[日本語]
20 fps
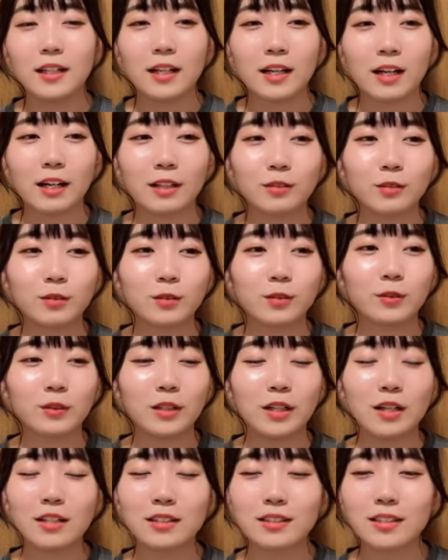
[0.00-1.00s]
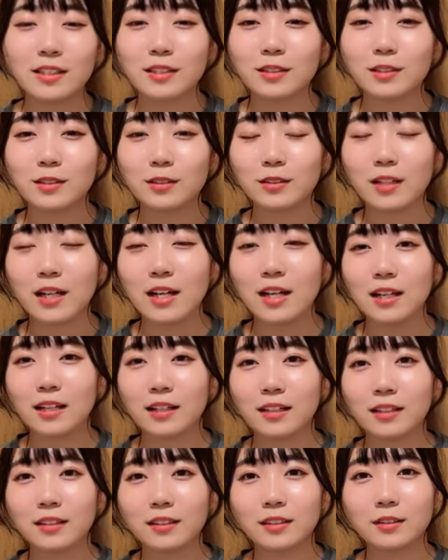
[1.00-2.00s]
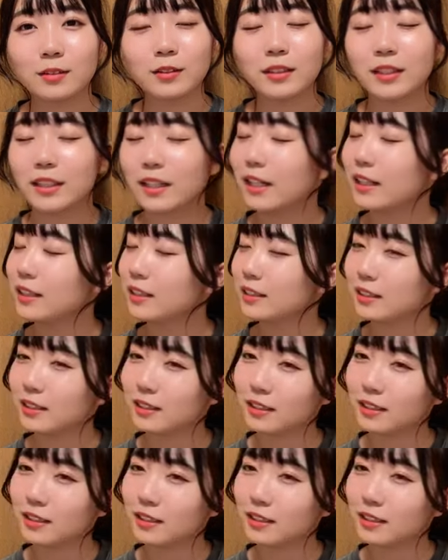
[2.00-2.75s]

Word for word: あの小川選手が振り返っ